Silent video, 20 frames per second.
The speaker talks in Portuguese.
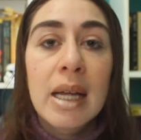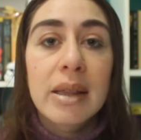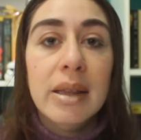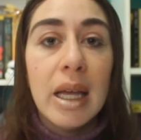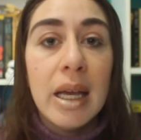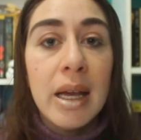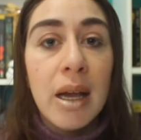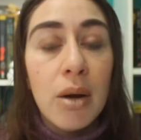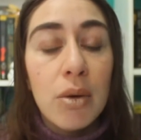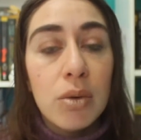
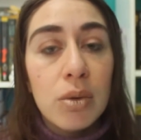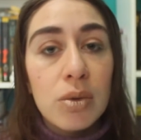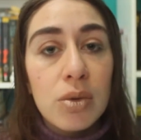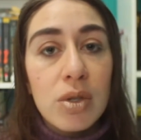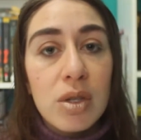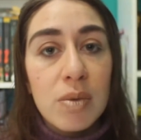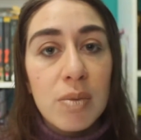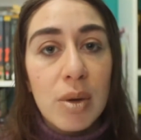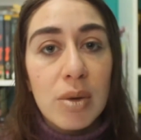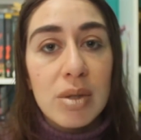tem alguns
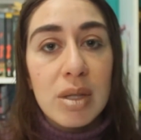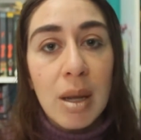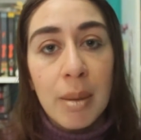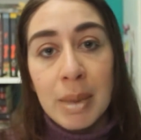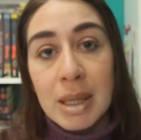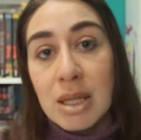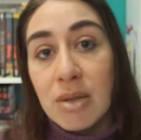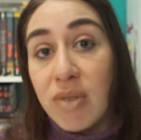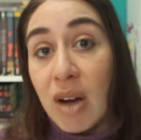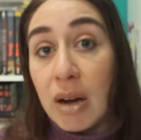dos meus
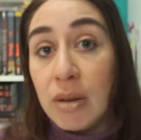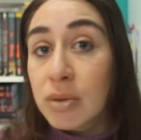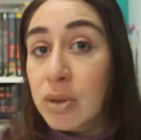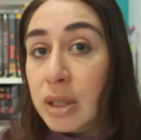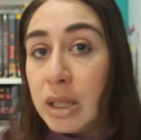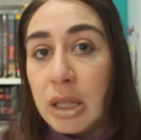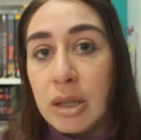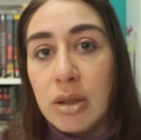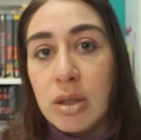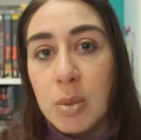temas
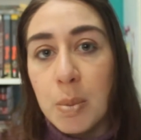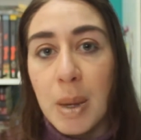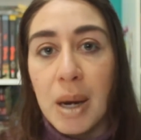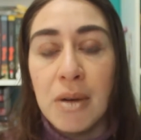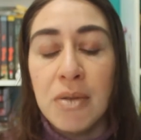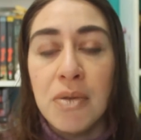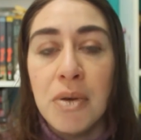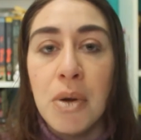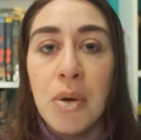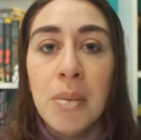favoritos
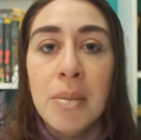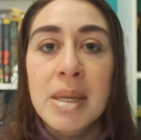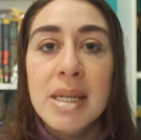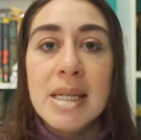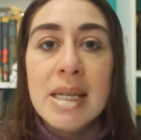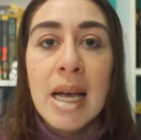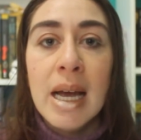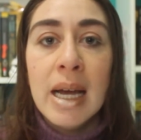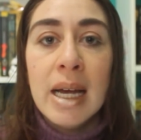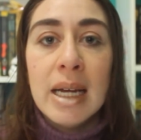para
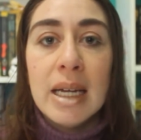filmes.